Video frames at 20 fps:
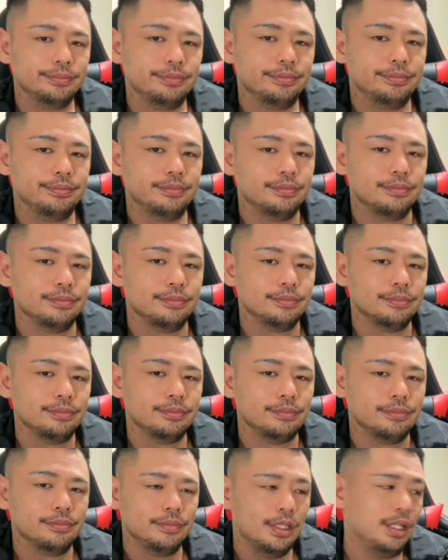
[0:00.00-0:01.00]
うん、
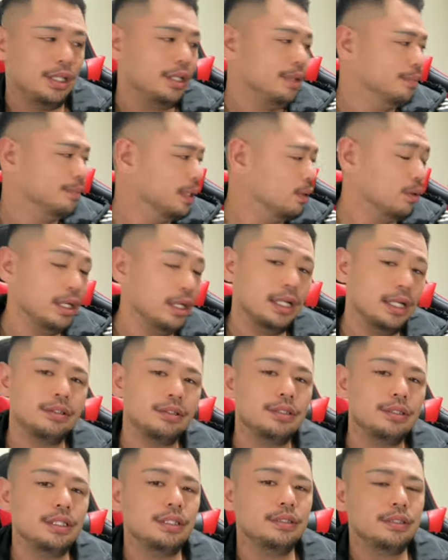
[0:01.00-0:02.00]
で、まあ、ご
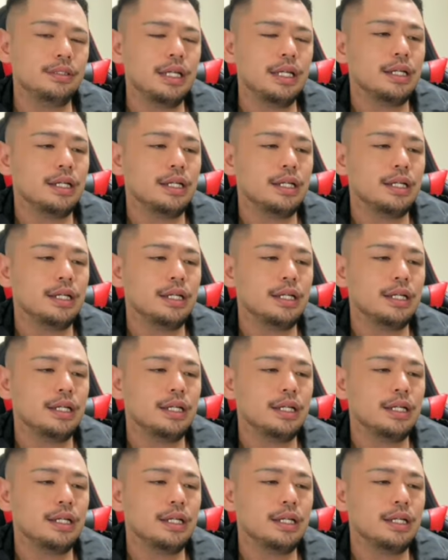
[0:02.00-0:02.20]
ひゃくに